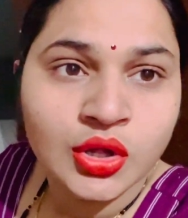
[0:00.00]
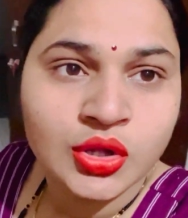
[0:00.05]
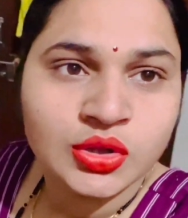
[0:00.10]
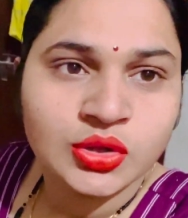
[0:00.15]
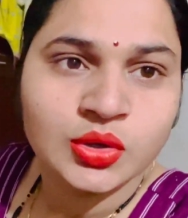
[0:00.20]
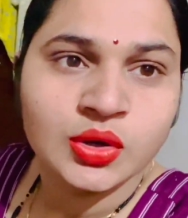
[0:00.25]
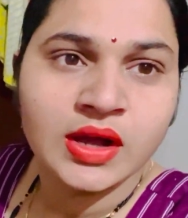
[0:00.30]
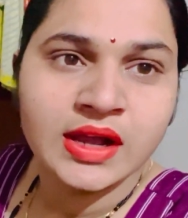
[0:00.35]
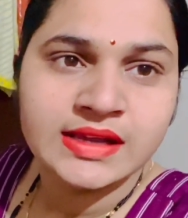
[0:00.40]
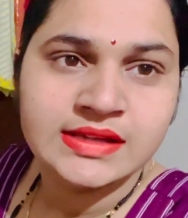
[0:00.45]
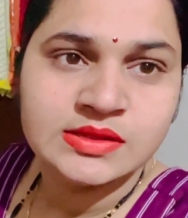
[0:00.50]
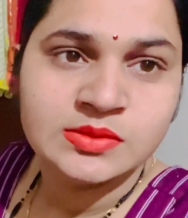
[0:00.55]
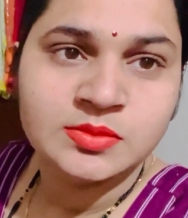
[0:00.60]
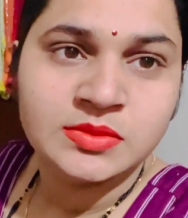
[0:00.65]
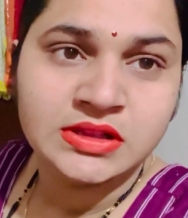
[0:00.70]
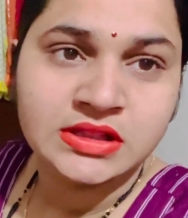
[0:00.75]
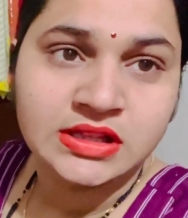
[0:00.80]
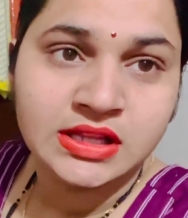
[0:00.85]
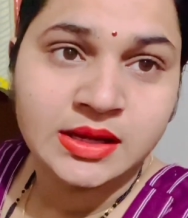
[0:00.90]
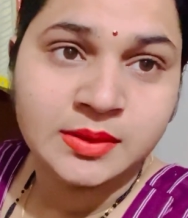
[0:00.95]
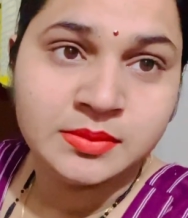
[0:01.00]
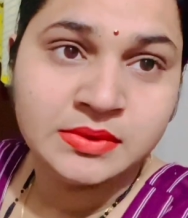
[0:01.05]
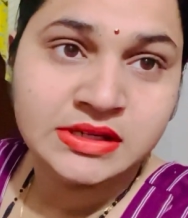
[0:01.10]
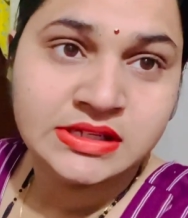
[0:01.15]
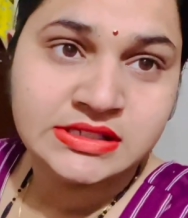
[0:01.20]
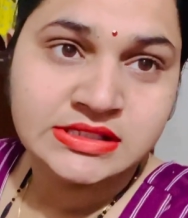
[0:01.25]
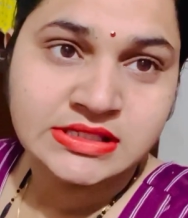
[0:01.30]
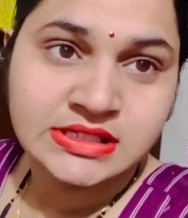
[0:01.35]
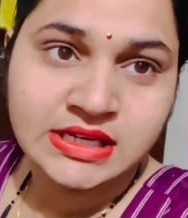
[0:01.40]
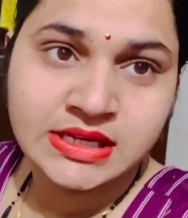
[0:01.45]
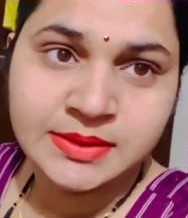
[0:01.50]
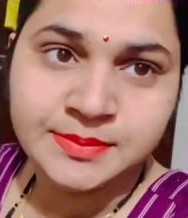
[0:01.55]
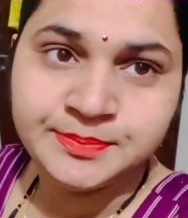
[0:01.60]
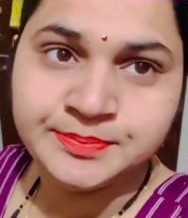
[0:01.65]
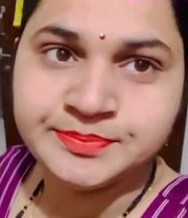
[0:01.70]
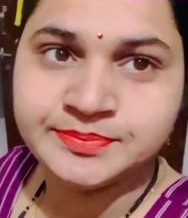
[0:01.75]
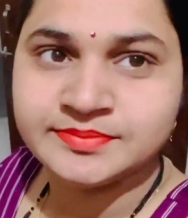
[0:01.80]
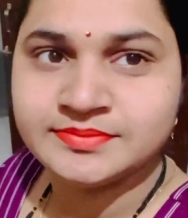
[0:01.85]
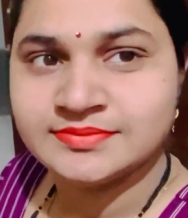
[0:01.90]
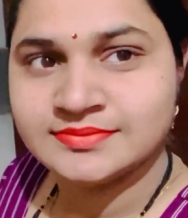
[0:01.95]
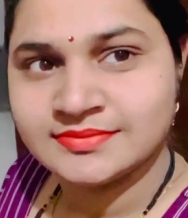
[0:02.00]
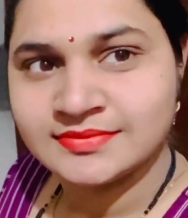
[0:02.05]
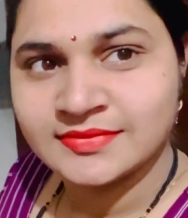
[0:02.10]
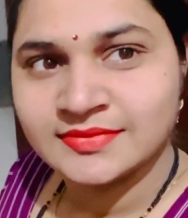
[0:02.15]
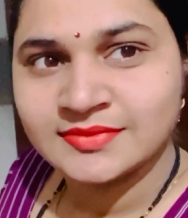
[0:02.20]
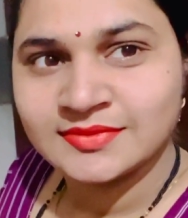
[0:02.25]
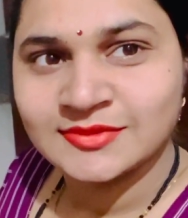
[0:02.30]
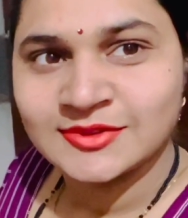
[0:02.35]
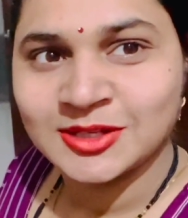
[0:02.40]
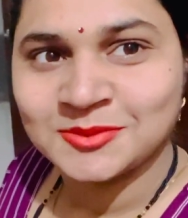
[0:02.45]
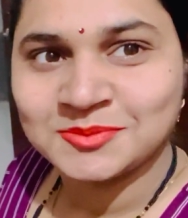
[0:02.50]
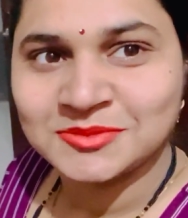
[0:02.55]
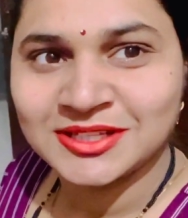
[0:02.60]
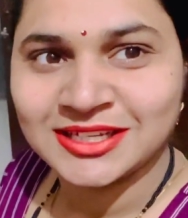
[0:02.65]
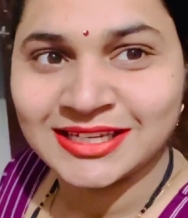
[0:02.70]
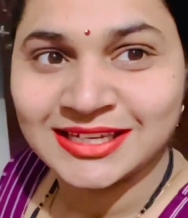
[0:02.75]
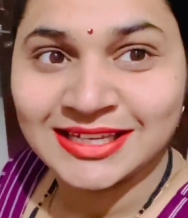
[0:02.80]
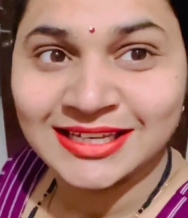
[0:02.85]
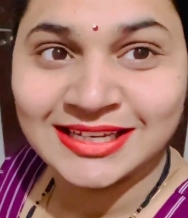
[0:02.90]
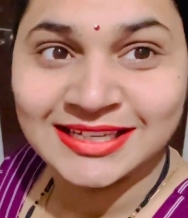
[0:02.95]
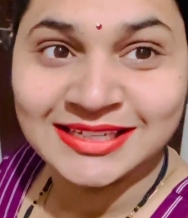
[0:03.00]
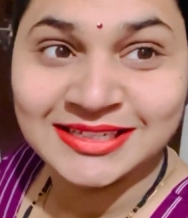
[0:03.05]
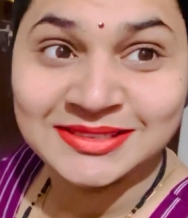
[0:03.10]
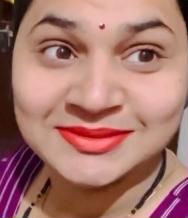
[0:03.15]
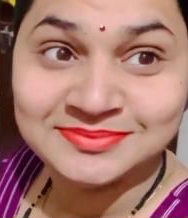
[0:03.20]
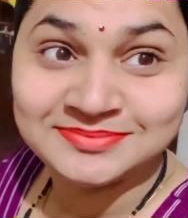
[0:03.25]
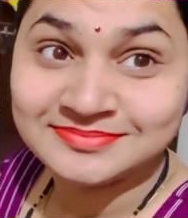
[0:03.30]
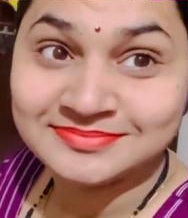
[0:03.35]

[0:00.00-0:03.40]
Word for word: तो गाइज मिलते हैं अब नीचे तब तक के लिए